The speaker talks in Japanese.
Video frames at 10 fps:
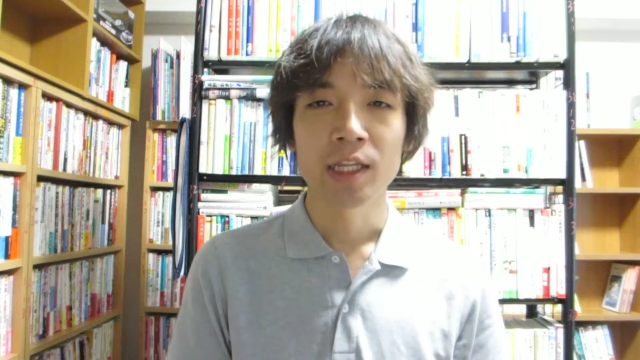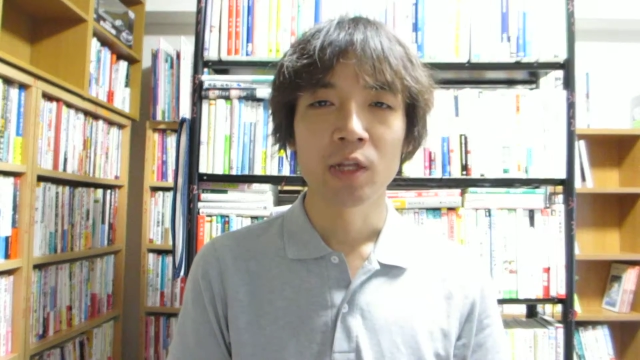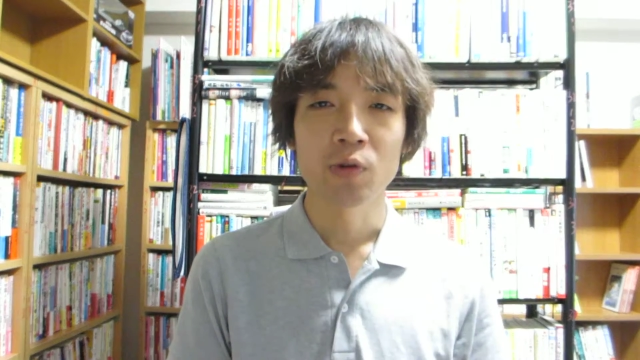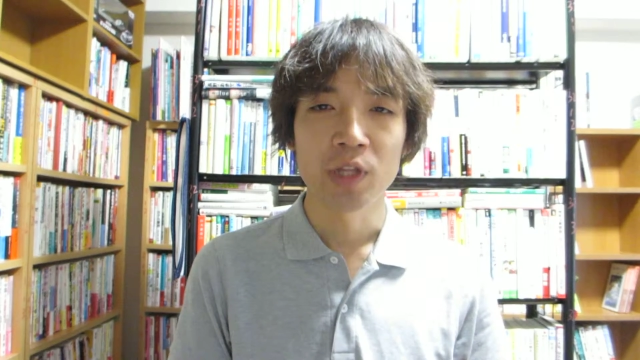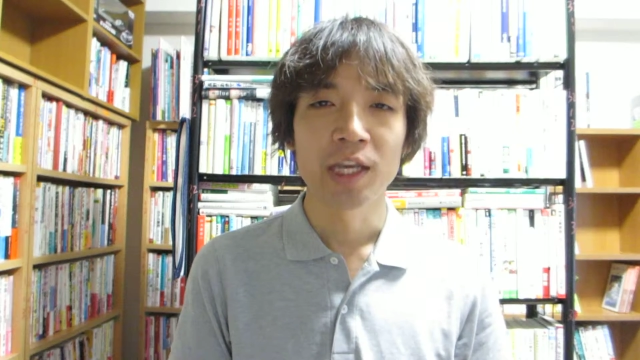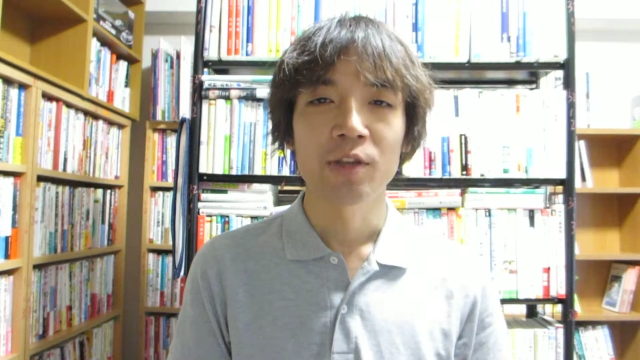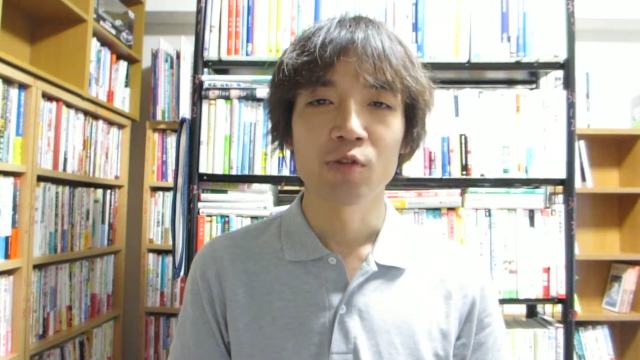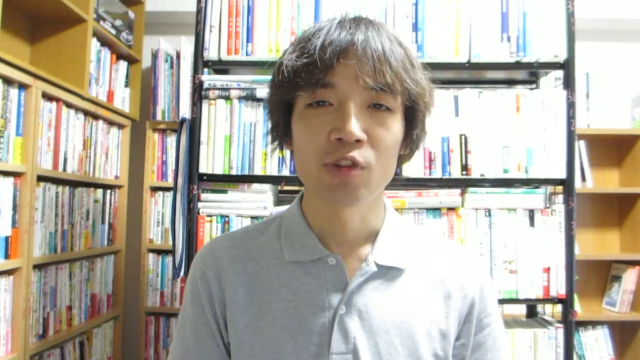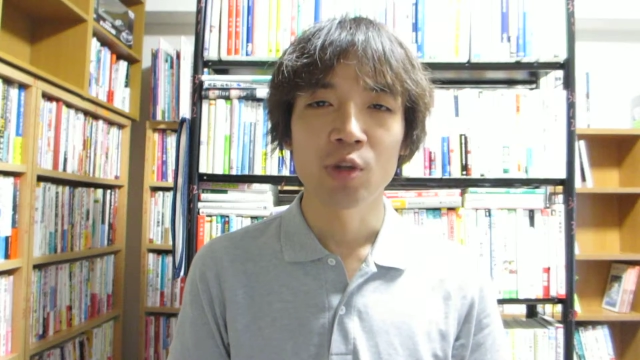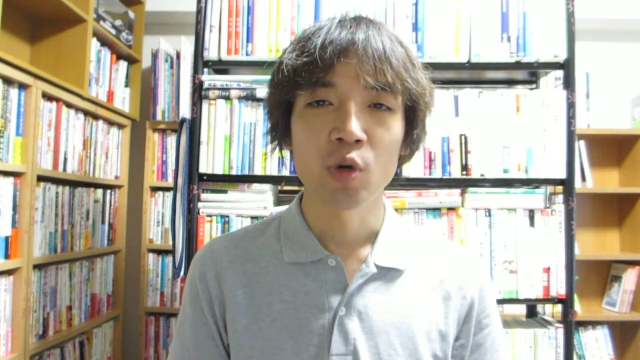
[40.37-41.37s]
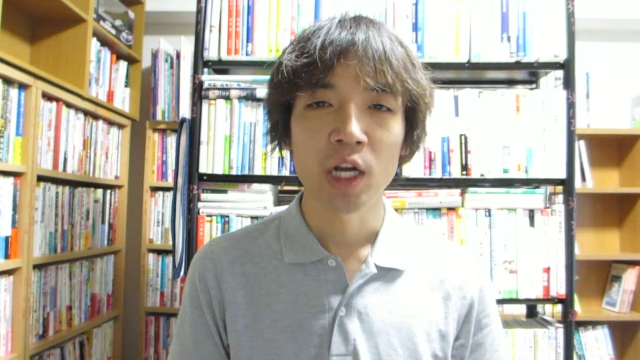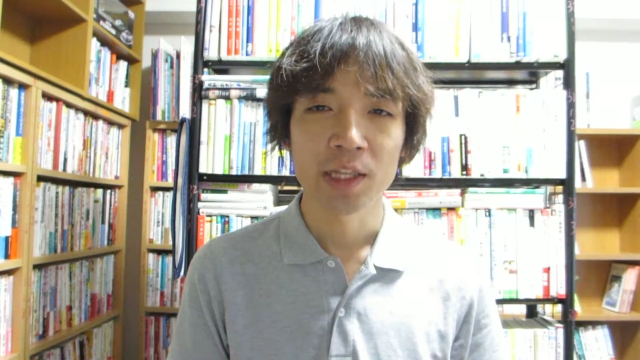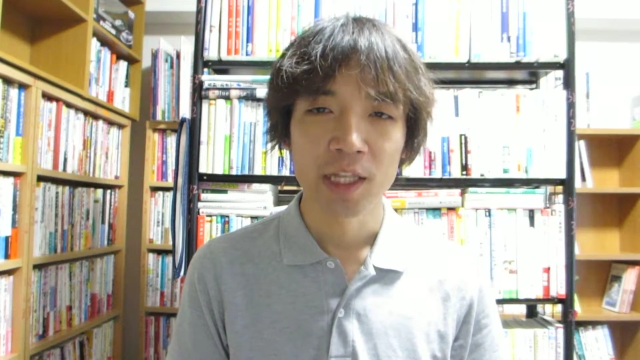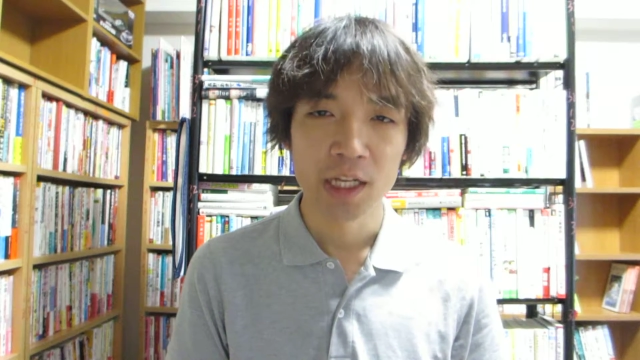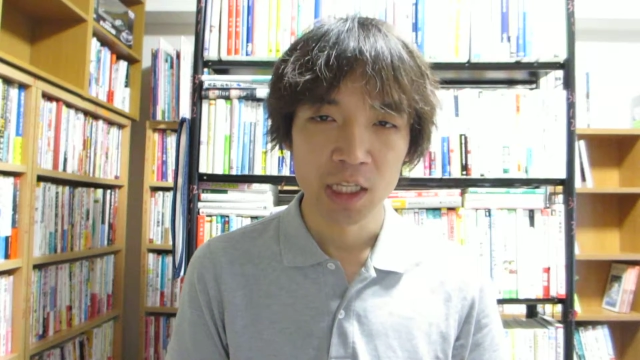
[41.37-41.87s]
なのでとっても
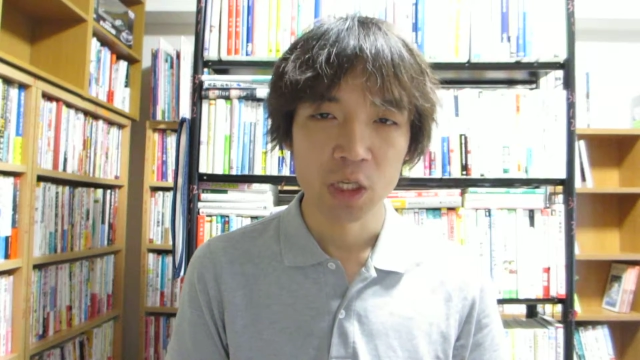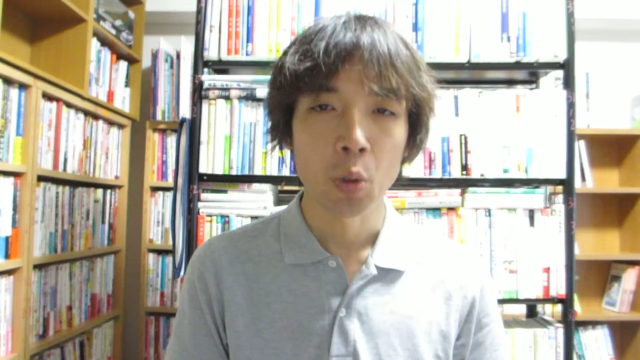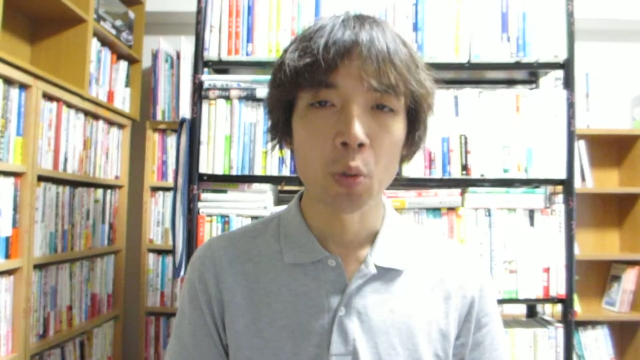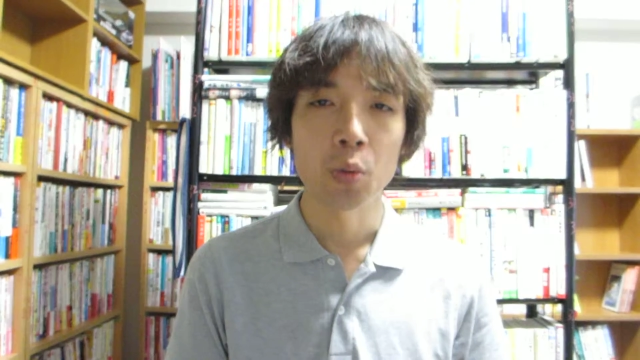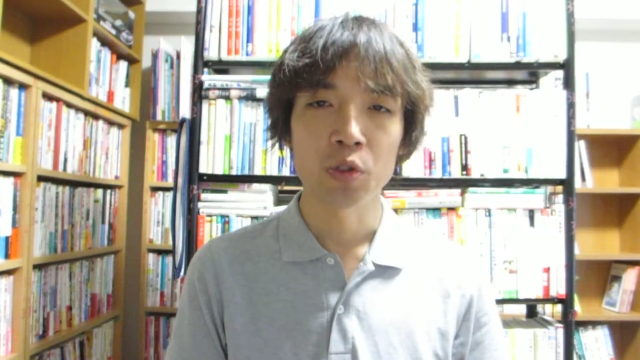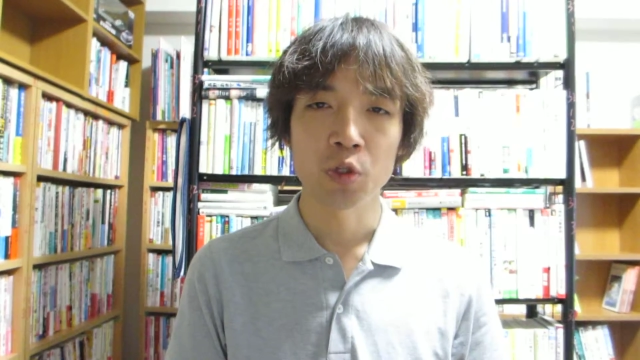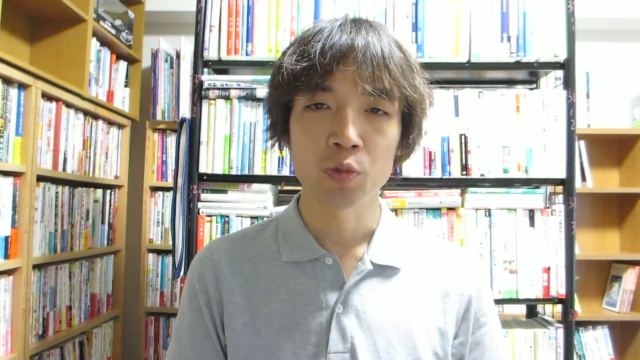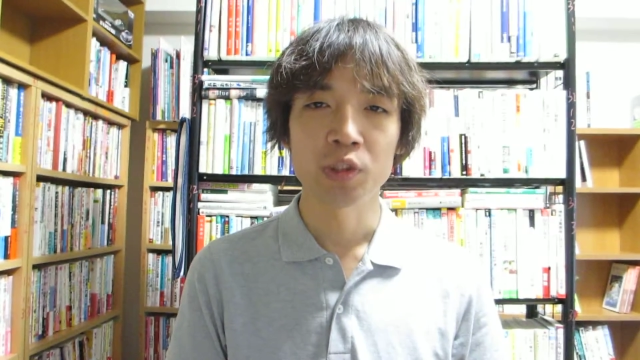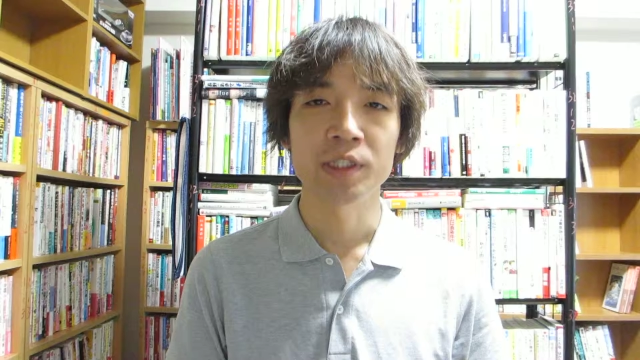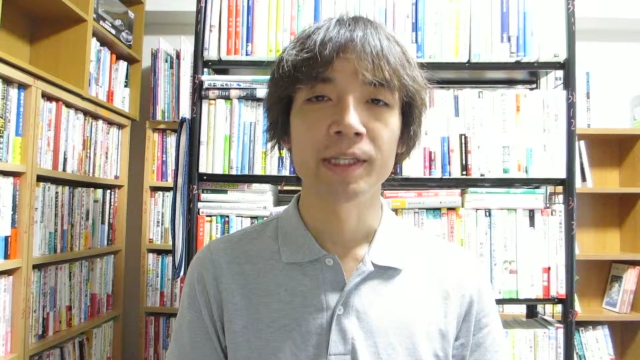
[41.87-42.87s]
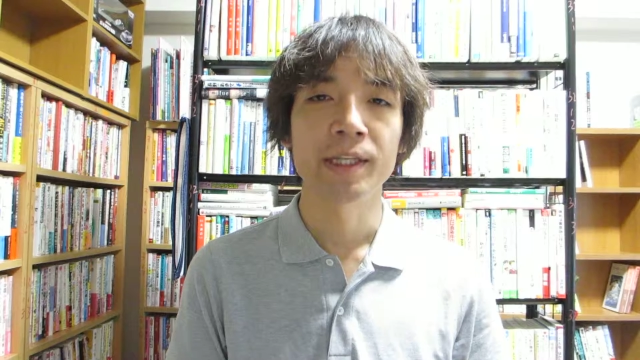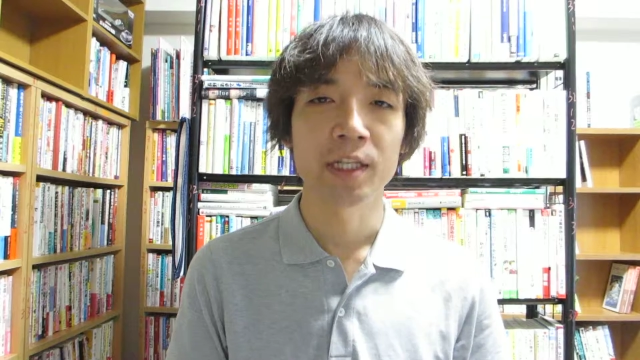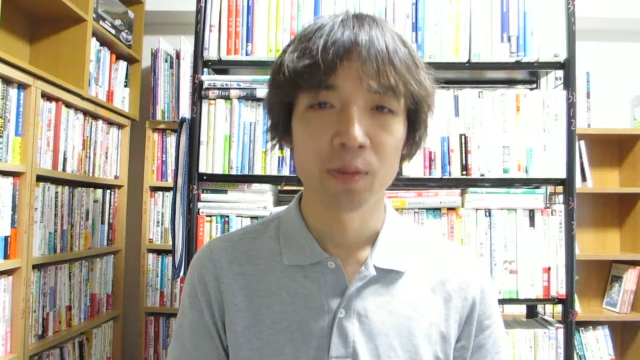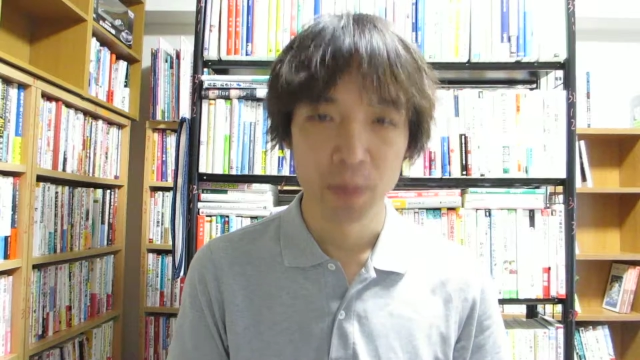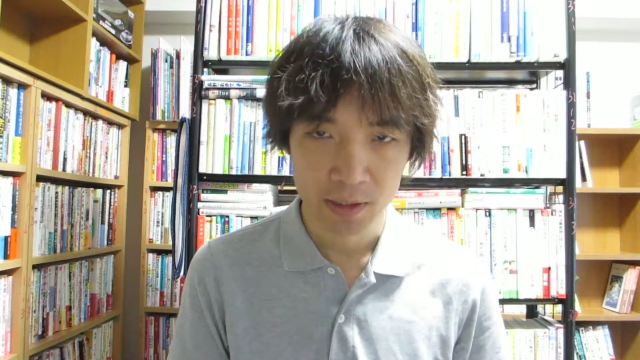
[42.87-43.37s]
簡単に本を処分していた
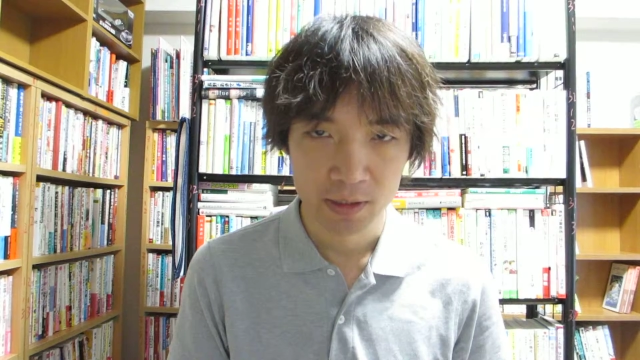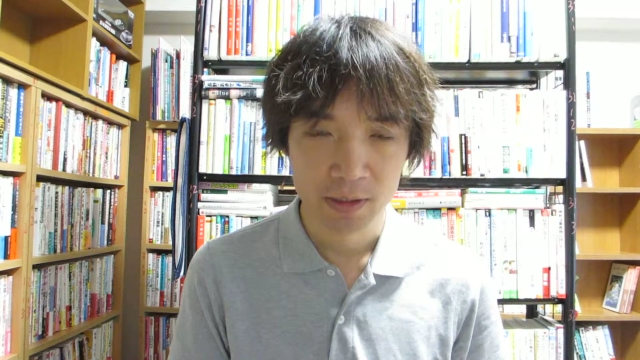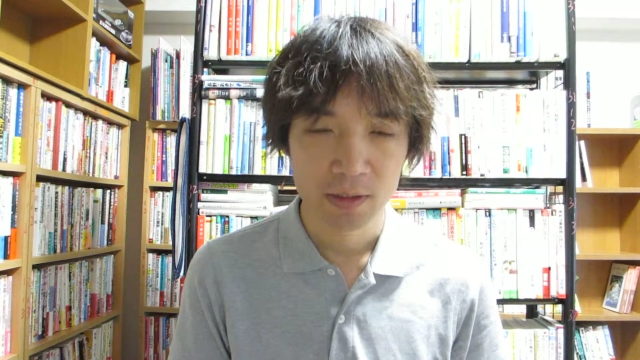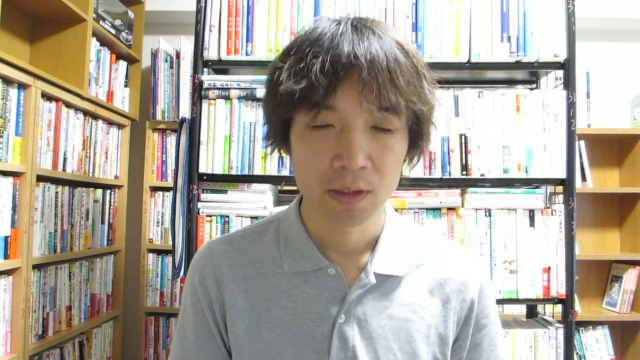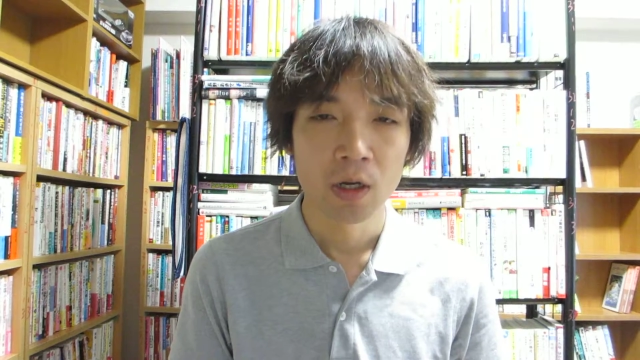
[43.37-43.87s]
だけます。